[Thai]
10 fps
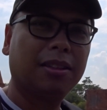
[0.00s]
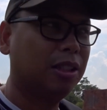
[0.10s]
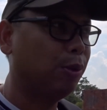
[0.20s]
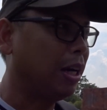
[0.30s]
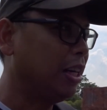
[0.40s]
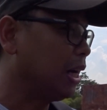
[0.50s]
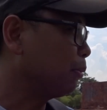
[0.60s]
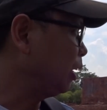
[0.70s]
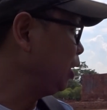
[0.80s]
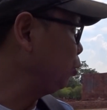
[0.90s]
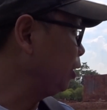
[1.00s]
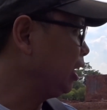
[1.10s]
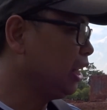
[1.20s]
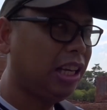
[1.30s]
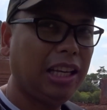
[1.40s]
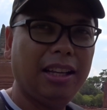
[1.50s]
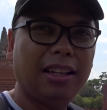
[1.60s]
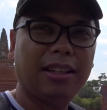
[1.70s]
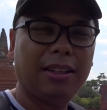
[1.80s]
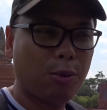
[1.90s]
สวัสดีครับตอนนี้อยู่ที่
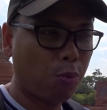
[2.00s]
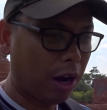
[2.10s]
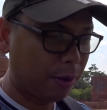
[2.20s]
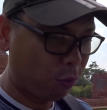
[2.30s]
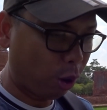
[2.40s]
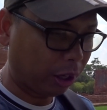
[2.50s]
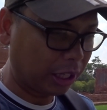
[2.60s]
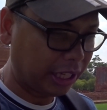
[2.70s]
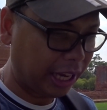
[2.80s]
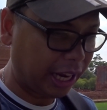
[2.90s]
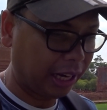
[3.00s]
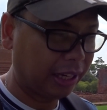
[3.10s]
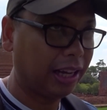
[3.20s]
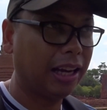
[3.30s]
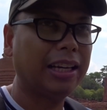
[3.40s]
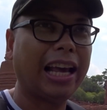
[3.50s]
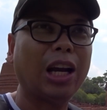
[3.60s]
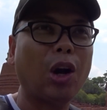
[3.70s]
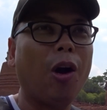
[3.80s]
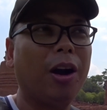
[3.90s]
วัดวรเชษฐ์นะใน
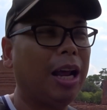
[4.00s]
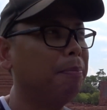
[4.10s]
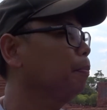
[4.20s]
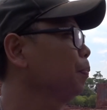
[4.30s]
เกาะครับ